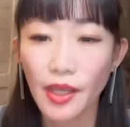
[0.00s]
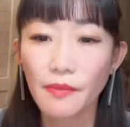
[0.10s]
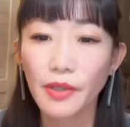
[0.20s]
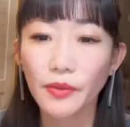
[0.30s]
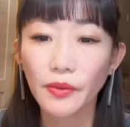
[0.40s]

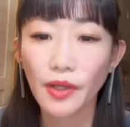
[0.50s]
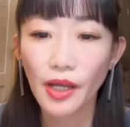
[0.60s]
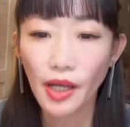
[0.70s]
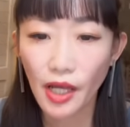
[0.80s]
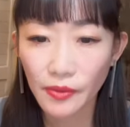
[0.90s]
まあ、この
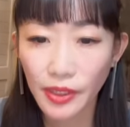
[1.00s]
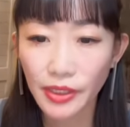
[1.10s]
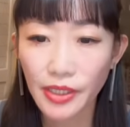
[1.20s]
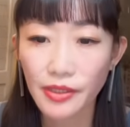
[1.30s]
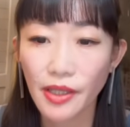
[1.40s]

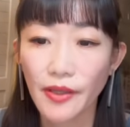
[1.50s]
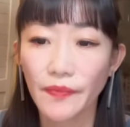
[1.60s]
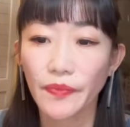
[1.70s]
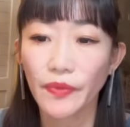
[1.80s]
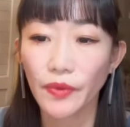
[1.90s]

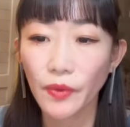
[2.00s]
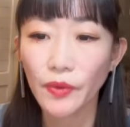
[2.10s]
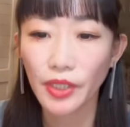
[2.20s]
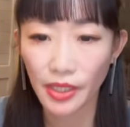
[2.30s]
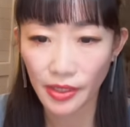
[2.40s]
アフガニスタン
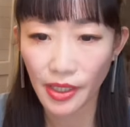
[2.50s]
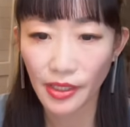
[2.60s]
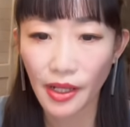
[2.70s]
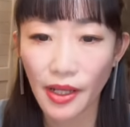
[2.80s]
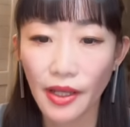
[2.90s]
の撤退
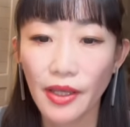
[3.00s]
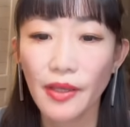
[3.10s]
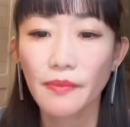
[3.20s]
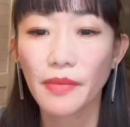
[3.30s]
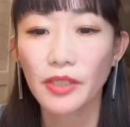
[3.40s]
が、
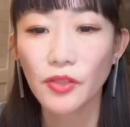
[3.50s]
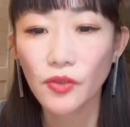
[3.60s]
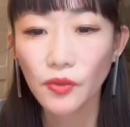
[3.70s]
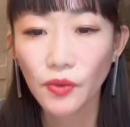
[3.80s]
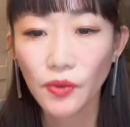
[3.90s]
まあ、
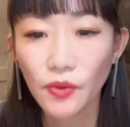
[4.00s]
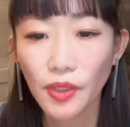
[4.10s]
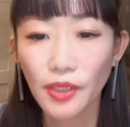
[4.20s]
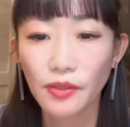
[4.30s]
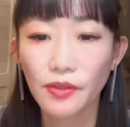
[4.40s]
中東にお
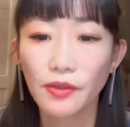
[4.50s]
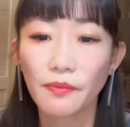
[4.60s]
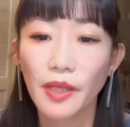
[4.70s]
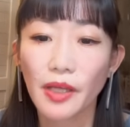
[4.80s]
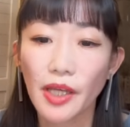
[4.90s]
ける、
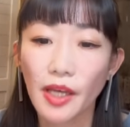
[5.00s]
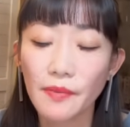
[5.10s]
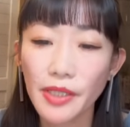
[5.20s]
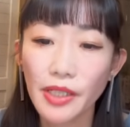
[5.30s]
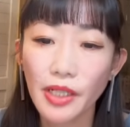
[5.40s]
まあ、
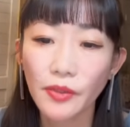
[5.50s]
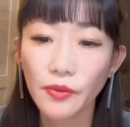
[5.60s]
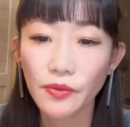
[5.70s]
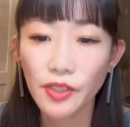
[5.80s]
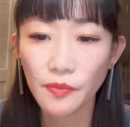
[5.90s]
アメリカの
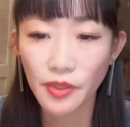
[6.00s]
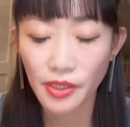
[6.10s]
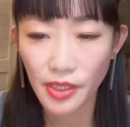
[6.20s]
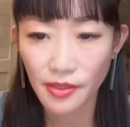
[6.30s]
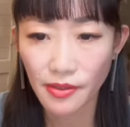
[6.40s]
軍事
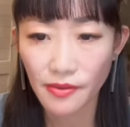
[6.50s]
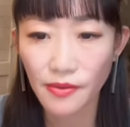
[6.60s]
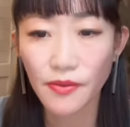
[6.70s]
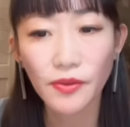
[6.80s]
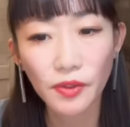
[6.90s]
プレゼンス
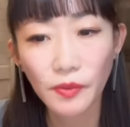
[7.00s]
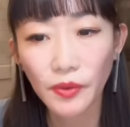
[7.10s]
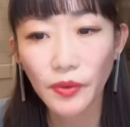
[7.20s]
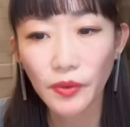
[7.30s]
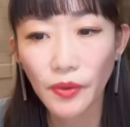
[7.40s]
続くも
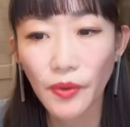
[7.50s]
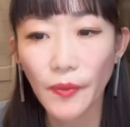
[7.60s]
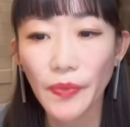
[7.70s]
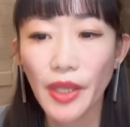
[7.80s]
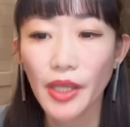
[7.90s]
の
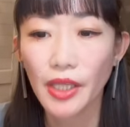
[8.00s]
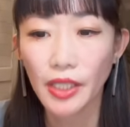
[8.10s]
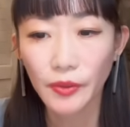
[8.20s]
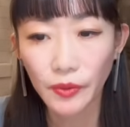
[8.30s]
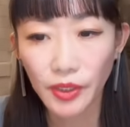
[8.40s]
の、え
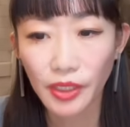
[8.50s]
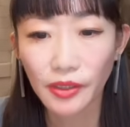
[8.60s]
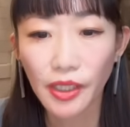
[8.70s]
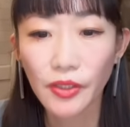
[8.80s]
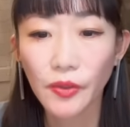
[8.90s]
この撤
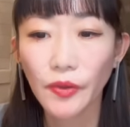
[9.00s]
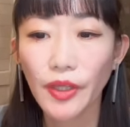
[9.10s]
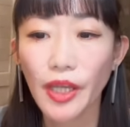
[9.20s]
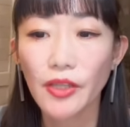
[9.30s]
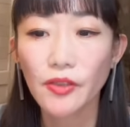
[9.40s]
退によっ
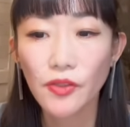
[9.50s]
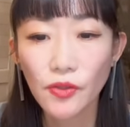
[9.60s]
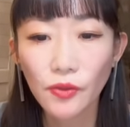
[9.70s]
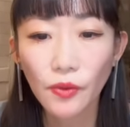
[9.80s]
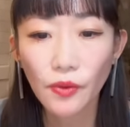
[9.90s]
て
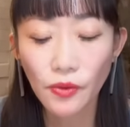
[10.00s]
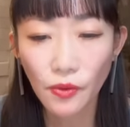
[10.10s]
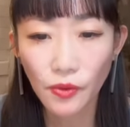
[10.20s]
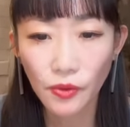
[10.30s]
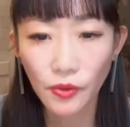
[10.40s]
中東諸
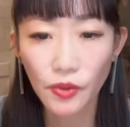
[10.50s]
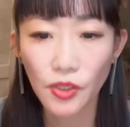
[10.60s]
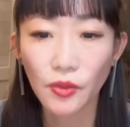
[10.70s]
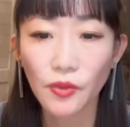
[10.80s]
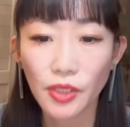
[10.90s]
国の
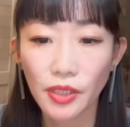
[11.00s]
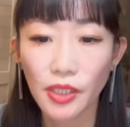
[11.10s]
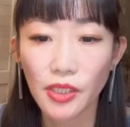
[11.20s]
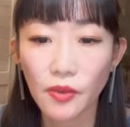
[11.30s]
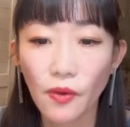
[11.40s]
指導者た
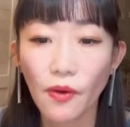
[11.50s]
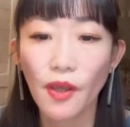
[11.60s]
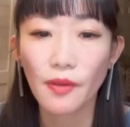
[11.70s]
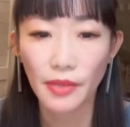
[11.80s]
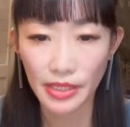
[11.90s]
ちの、
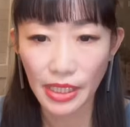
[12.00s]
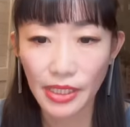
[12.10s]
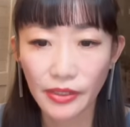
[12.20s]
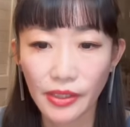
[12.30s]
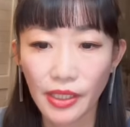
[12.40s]
まあ、戦
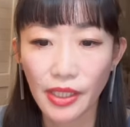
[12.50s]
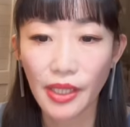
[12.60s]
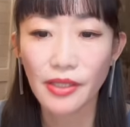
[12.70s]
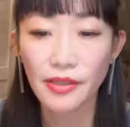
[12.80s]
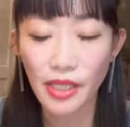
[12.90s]
略
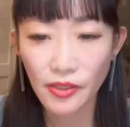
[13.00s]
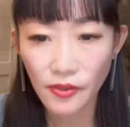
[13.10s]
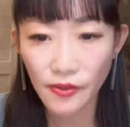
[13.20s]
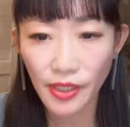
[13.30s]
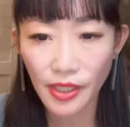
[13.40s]
的戦
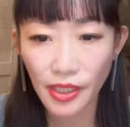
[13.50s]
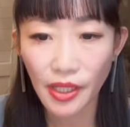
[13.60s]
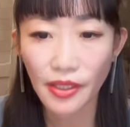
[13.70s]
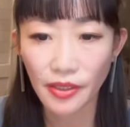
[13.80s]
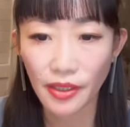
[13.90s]
術的
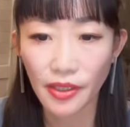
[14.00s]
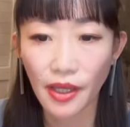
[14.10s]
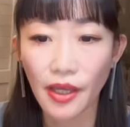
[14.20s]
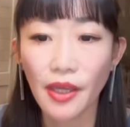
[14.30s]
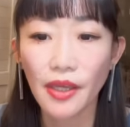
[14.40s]
判断
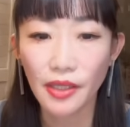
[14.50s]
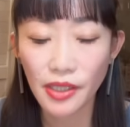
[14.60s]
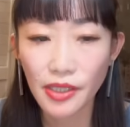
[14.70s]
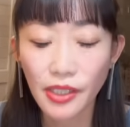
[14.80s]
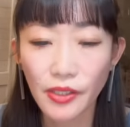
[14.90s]
や意
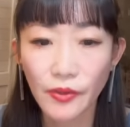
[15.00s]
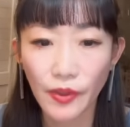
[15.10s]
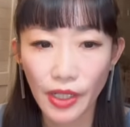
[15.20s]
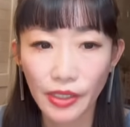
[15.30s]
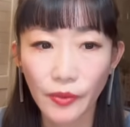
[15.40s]
識を
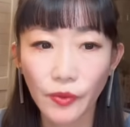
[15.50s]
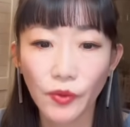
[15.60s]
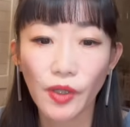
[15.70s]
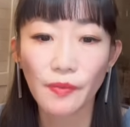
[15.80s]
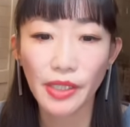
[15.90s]
変えたこ
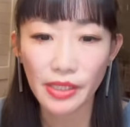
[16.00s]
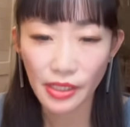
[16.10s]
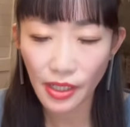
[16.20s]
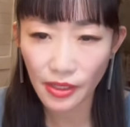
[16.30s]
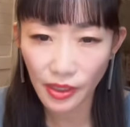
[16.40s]
とは間
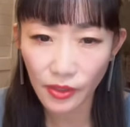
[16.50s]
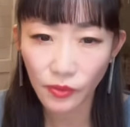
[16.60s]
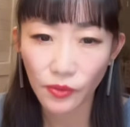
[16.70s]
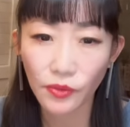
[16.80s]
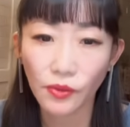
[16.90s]
違いない
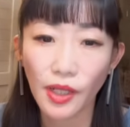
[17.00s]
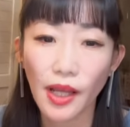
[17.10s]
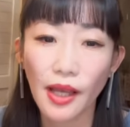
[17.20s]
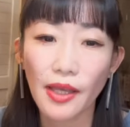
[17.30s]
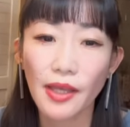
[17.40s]
というの
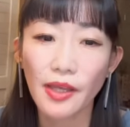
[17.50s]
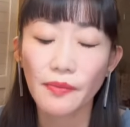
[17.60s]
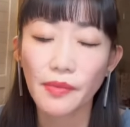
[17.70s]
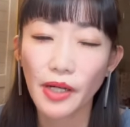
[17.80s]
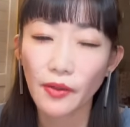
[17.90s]
が、
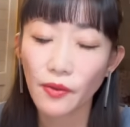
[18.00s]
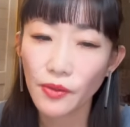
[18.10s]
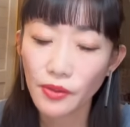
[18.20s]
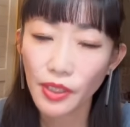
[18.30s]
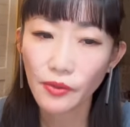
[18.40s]
まあ、お
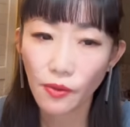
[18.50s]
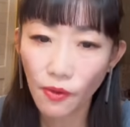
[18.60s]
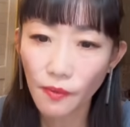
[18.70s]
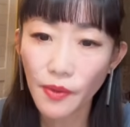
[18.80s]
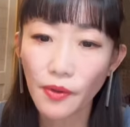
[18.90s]
そらく
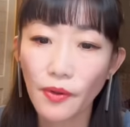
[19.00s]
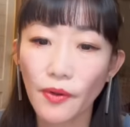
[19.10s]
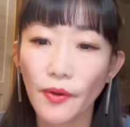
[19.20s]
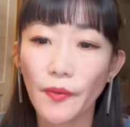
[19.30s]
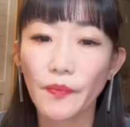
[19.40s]
ほ
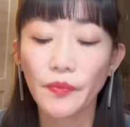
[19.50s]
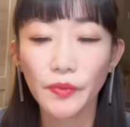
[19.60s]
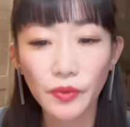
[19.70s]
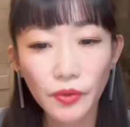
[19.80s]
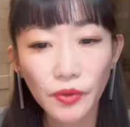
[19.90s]
ぼ
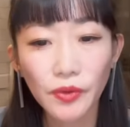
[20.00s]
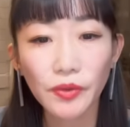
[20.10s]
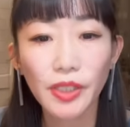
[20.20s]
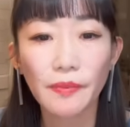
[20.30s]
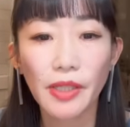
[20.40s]
どのよ
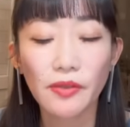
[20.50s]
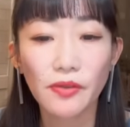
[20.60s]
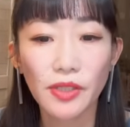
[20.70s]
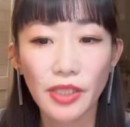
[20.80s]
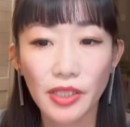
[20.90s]
うな、まあ、有
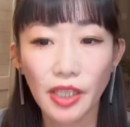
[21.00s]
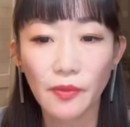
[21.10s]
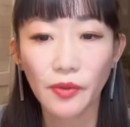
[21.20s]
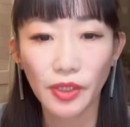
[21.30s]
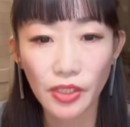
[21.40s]
識者で
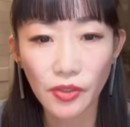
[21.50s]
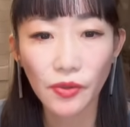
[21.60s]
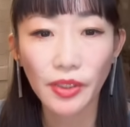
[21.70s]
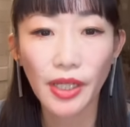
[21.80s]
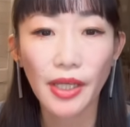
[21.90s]
も同じよ
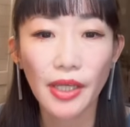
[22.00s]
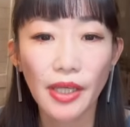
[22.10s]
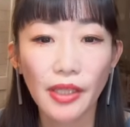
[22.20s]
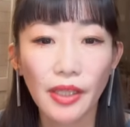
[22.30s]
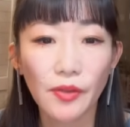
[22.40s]
うな
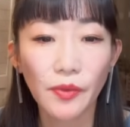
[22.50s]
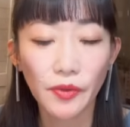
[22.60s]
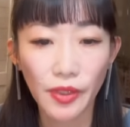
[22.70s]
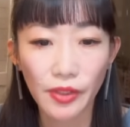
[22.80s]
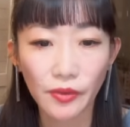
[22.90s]
意見を持っ
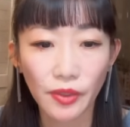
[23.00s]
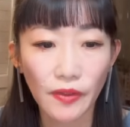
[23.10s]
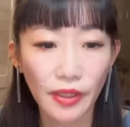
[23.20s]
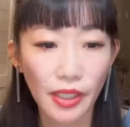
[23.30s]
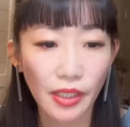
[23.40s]
ているので
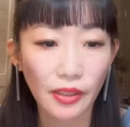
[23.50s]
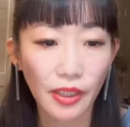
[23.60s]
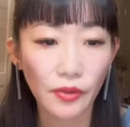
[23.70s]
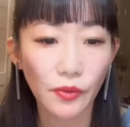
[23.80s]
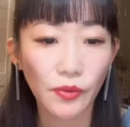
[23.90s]
はないか
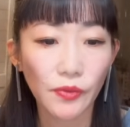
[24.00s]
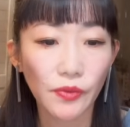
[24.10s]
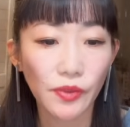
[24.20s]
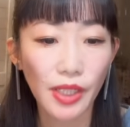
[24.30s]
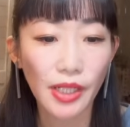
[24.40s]
なというふ
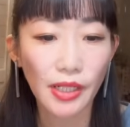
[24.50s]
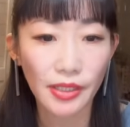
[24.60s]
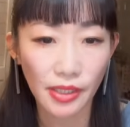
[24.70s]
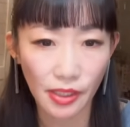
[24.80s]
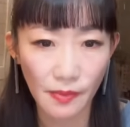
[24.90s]
うに感
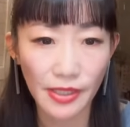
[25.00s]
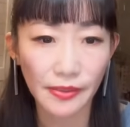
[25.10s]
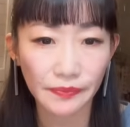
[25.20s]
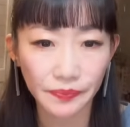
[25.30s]
じられます。